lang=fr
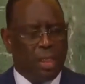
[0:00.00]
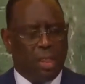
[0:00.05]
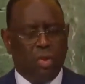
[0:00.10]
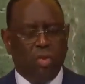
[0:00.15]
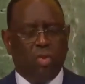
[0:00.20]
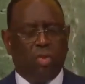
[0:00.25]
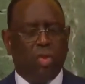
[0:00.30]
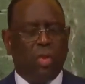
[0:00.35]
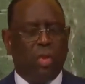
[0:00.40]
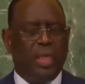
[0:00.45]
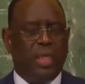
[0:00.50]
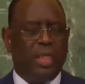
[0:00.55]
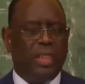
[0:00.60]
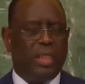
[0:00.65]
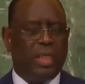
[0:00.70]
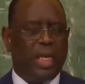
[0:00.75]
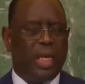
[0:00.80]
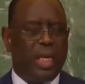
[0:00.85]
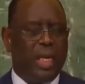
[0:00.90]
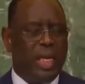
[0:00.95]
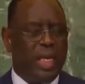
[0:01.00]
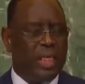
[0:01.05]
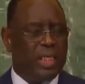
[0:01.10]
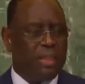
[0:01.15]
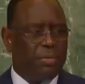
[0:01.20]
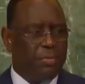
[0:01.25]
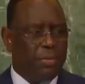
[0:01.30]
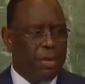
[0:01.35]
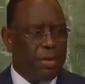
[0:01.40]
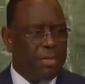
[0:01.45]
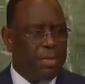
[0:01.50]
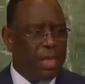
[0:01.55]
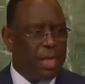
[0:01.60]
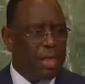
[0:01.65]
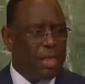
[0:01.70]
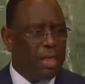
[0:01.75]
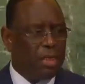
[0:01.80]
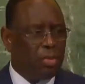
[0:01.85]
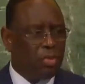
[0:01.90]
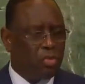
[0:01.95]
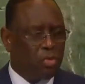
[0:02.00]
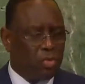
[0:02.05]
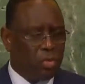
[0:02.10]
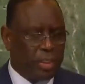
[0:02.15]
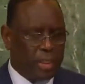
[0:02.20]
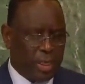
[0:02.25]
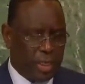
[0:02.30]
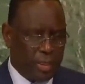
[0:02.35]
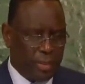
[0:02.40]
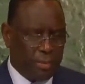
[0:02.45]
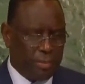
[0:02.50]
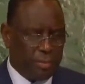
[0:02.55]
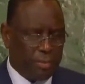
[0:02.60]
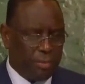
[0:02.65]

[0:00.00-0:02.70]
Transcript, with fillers: qui nous ont déjà exprimé leur soutien